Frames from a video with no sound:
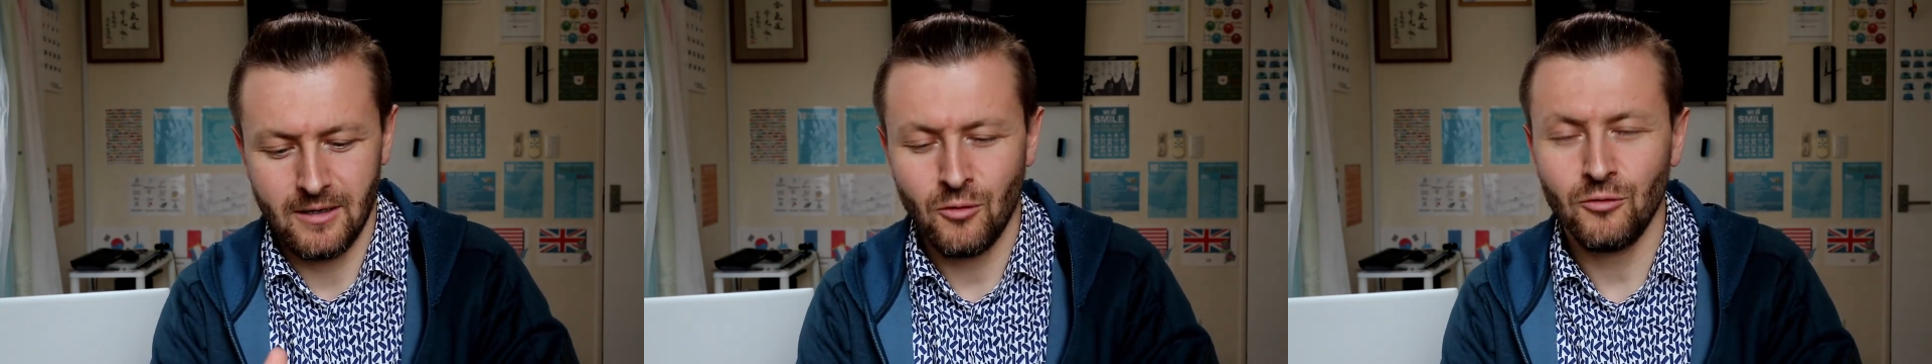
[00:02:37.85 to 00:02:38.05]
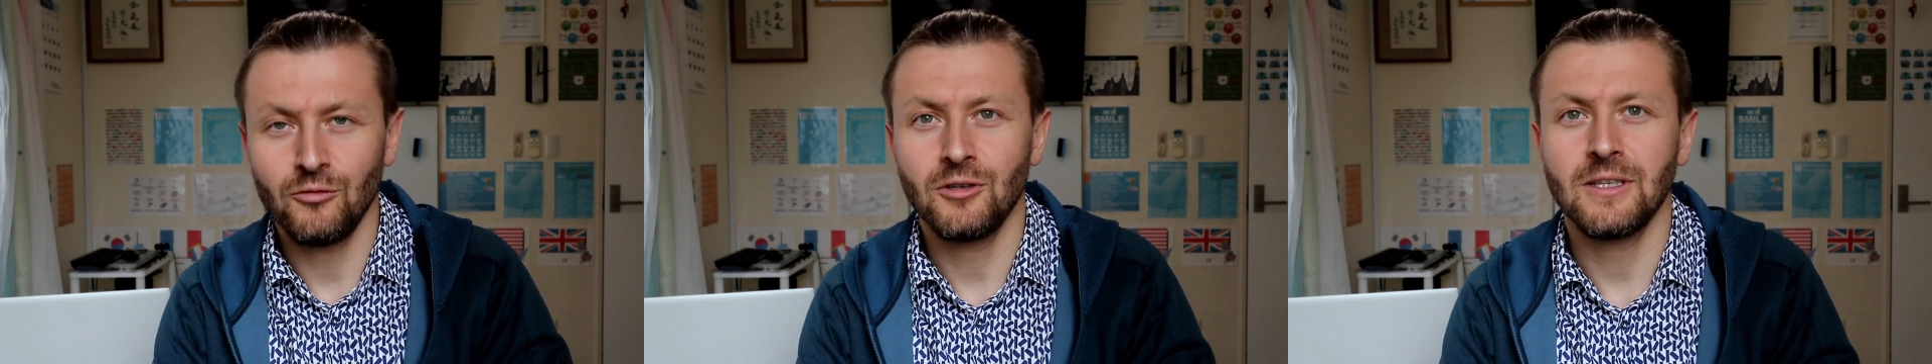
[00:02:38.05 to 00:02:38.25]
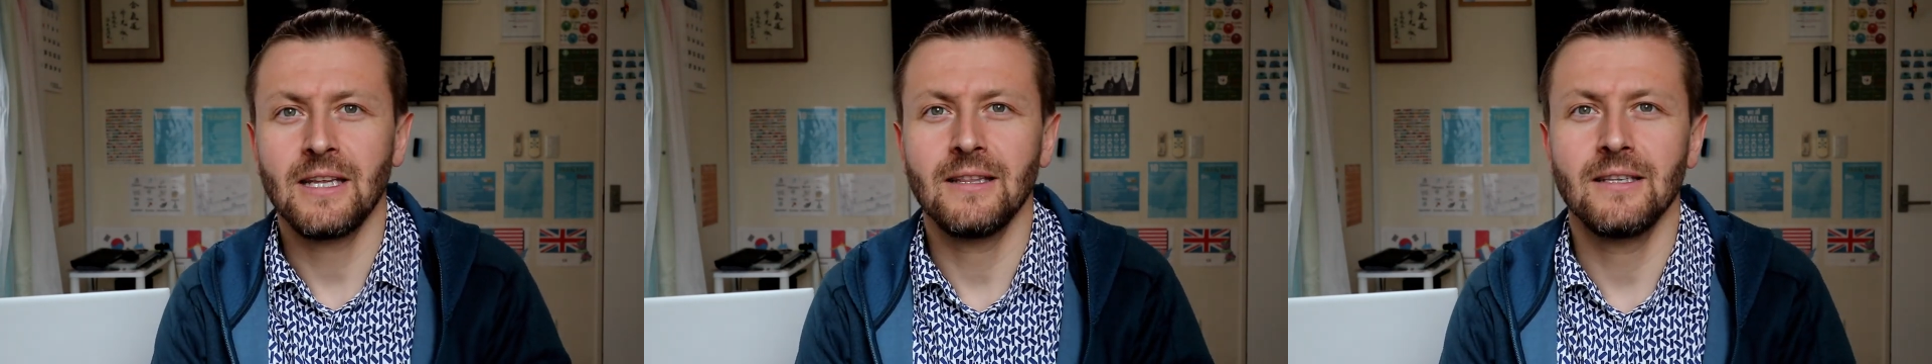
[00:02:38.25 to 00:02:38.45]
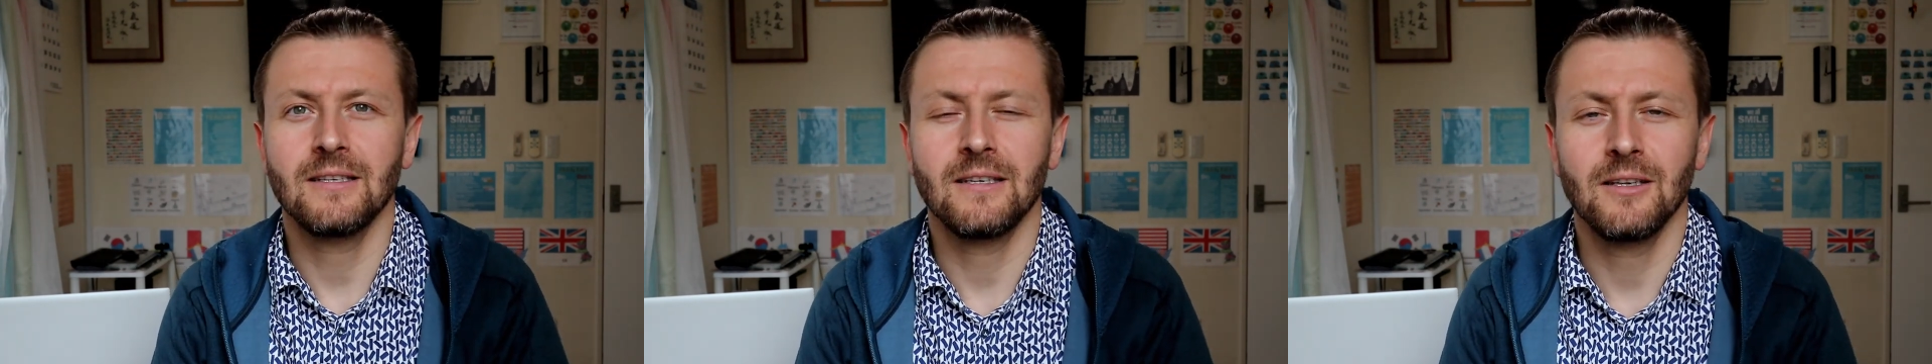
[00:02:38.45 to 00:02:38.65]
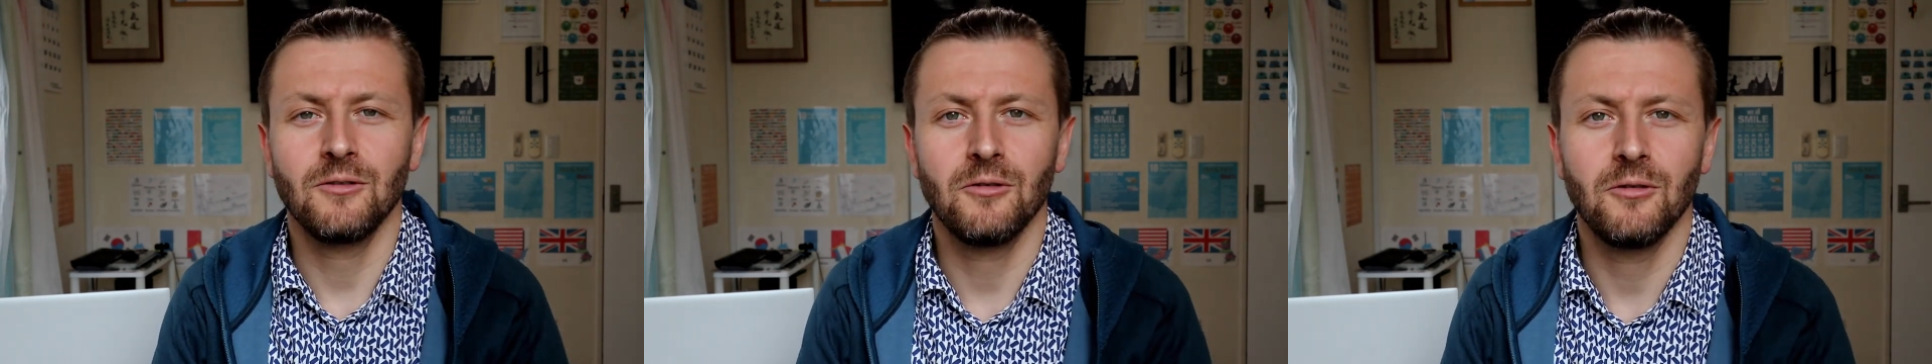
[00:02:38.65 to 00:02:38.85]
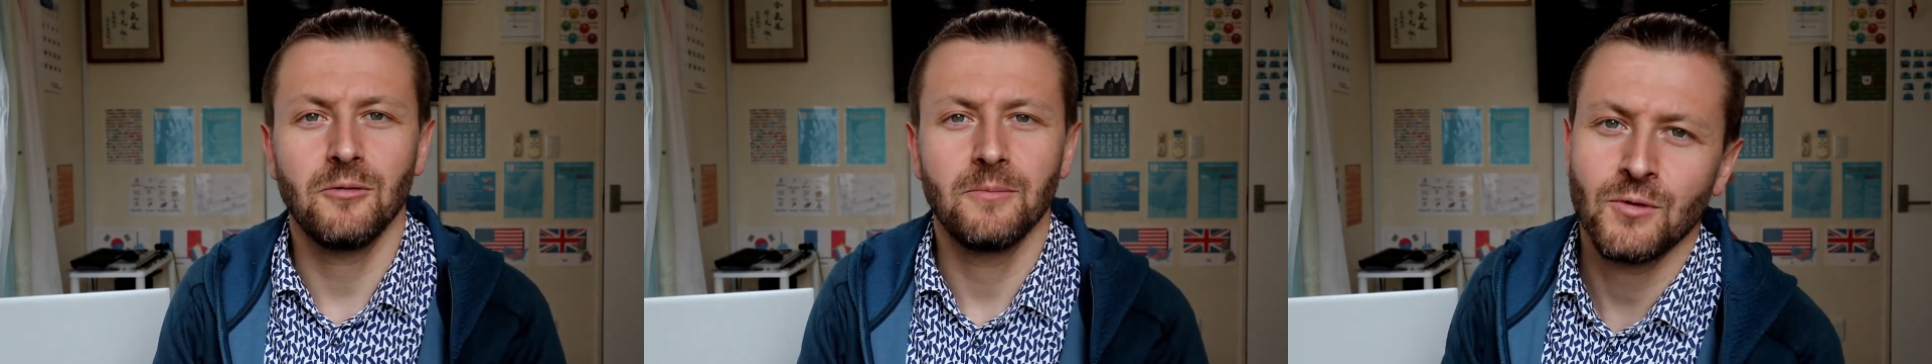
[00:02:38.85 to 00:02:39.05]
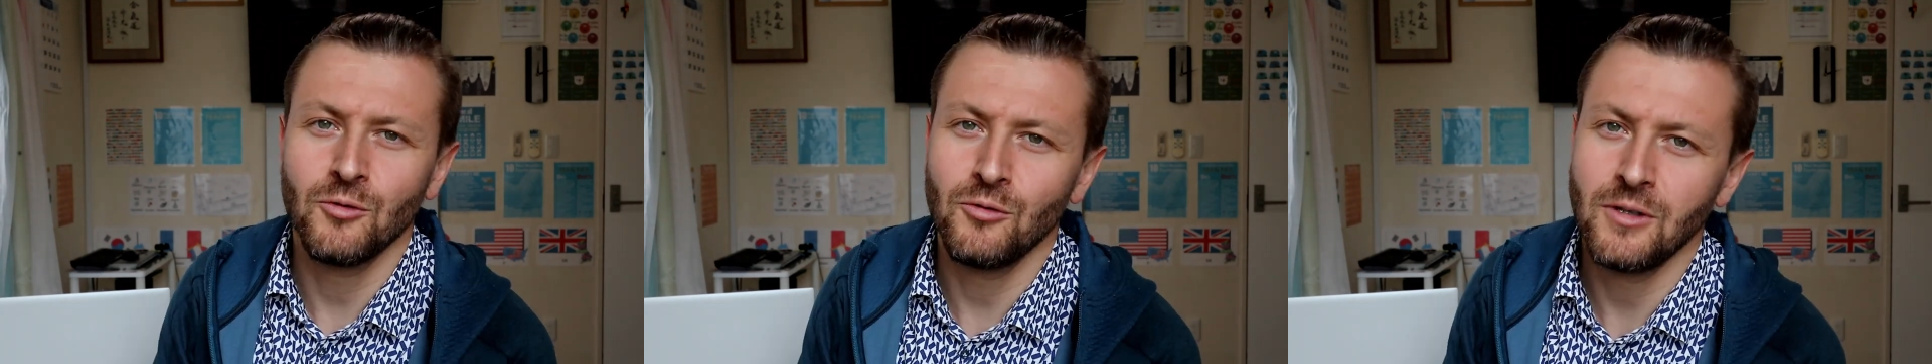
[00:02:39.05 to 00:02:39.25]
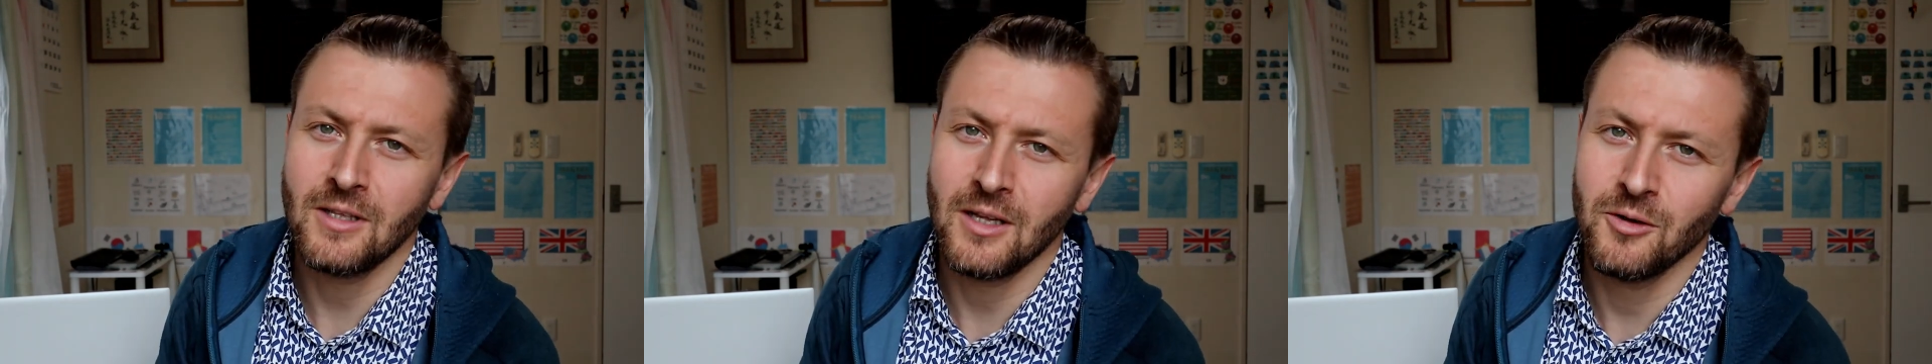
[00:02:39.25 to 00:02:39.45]
購入したんですけど
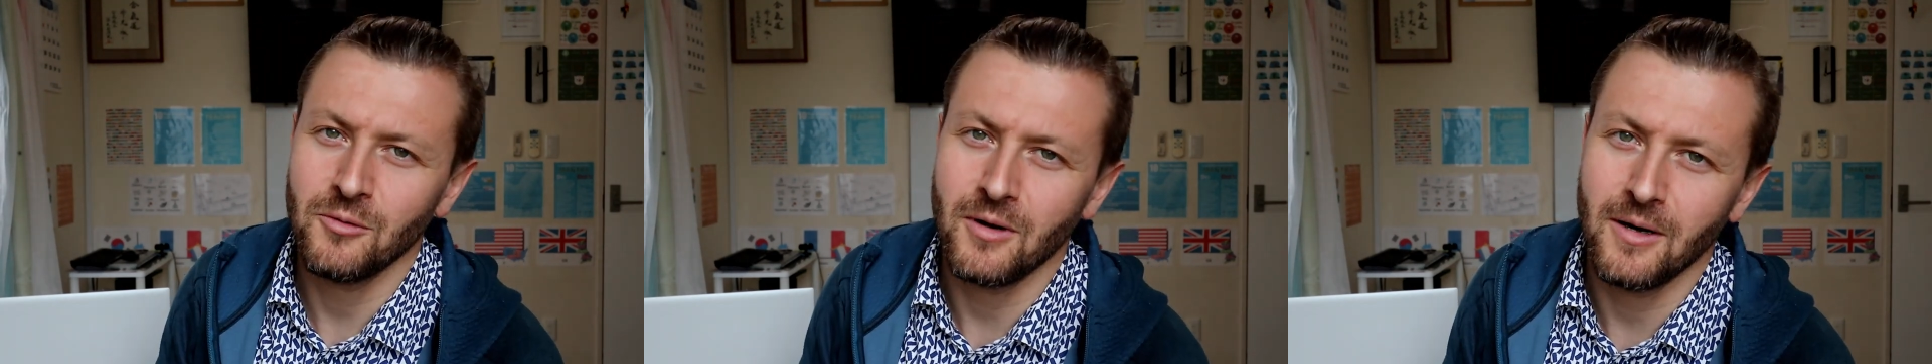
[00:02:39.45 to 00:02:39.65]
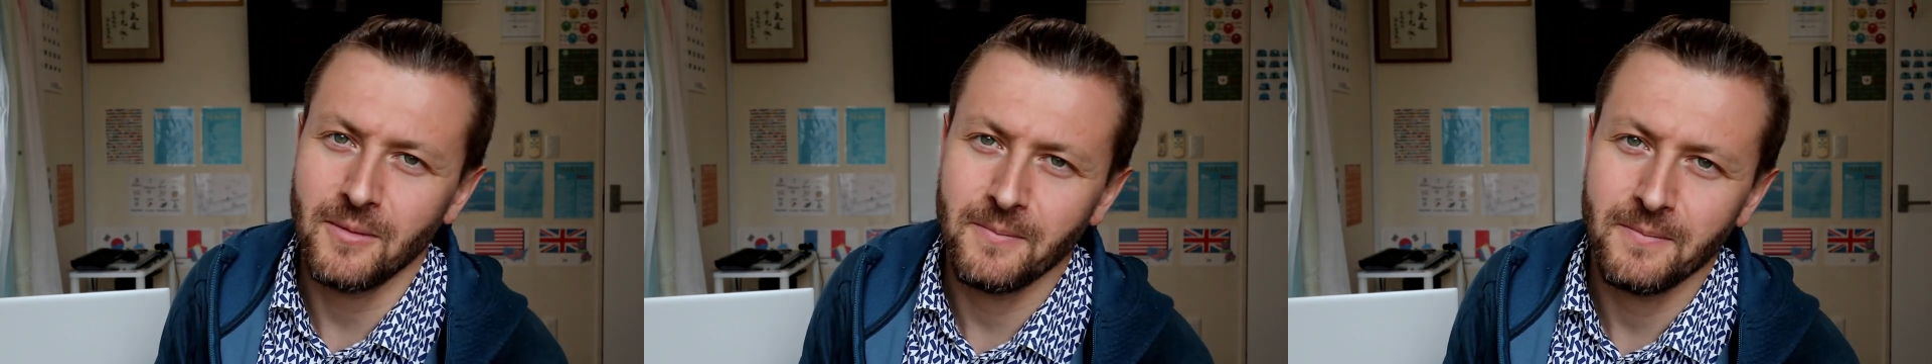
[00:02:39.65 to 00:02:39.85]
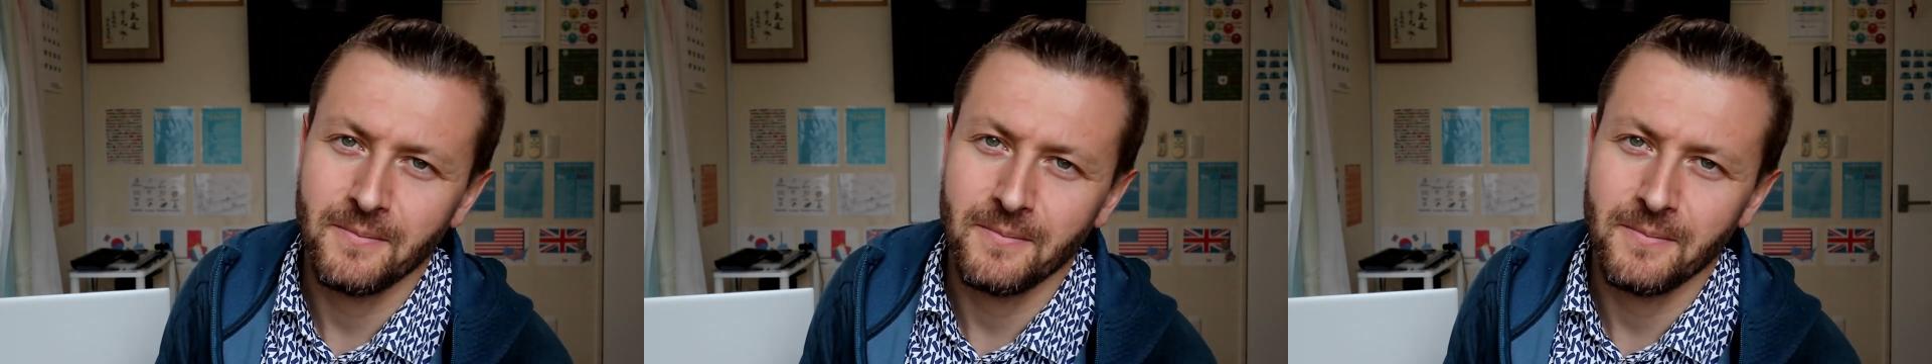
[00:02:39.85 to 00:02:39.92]
届いたのは